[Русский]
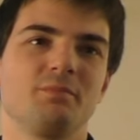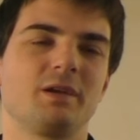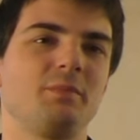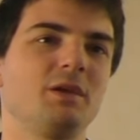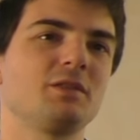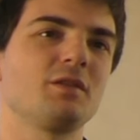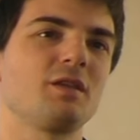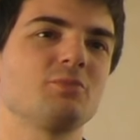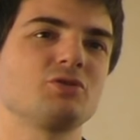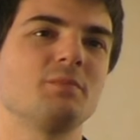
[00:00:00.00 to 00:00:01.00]
поэлементно с
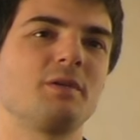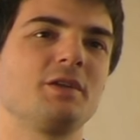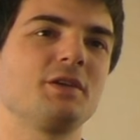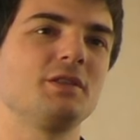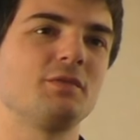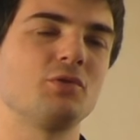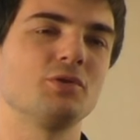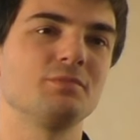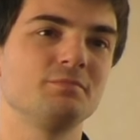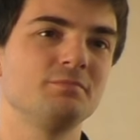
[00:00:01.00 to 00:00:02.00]
тем, что нам прилетело на
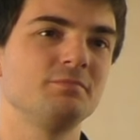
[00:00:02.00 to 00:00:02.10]
вход.